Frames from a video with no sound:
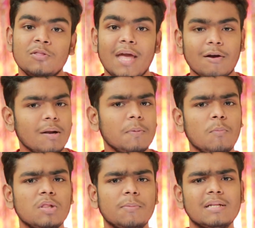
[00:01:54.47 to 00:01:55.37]
তো এখন আপনি
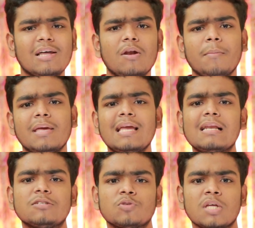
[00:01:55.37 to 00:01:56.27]
বলতে পারেন তাহলে আমি
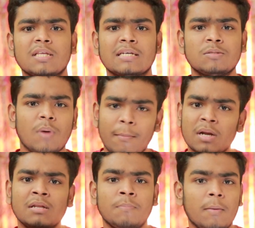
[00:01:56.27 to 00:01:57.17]
ইংলিশ কোথায় থেকে শিখবো আমার